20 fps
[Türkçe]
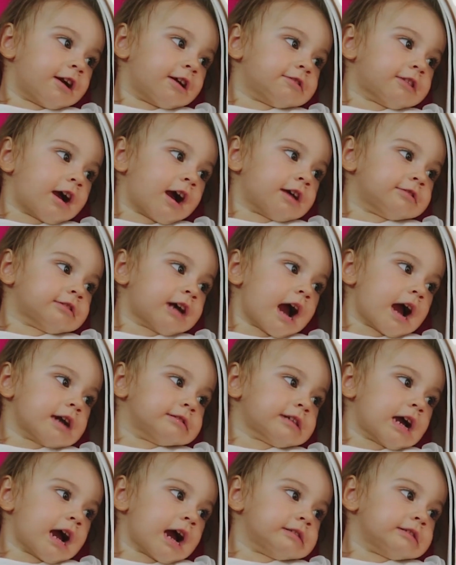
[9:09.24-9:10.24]
Mam mem
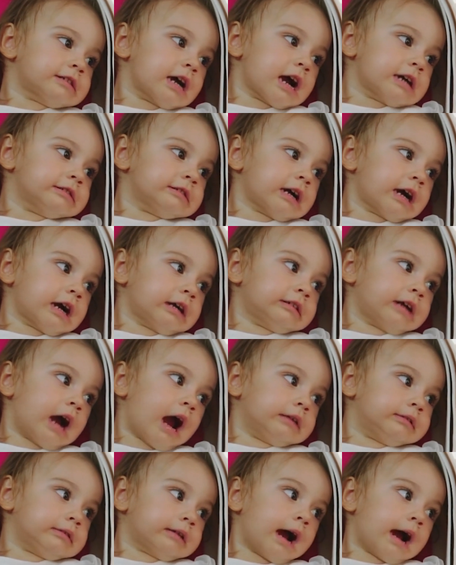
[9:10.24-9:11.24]
mim mom
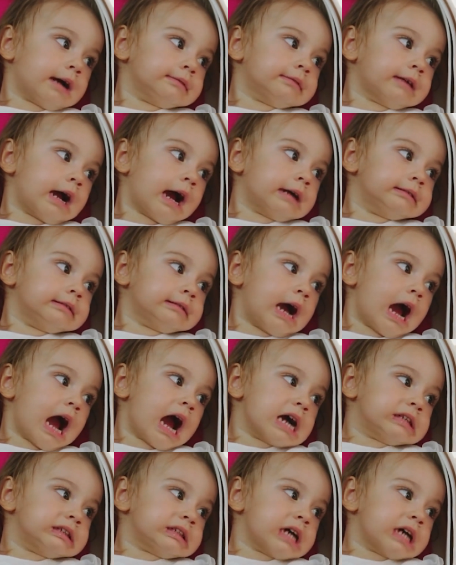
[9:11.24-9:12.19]
mam mem mim mom.